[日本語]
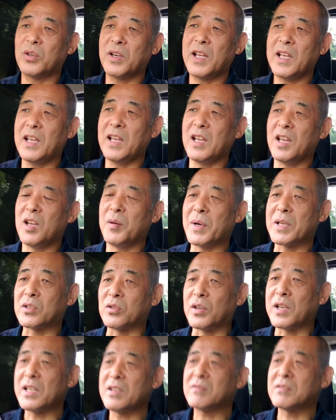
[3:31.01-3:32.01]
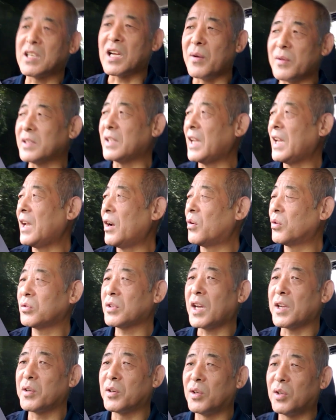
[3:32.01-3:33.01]
当ね、まあそれに比べて本
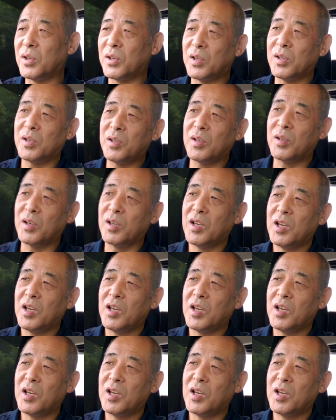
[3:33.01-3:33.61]
当あの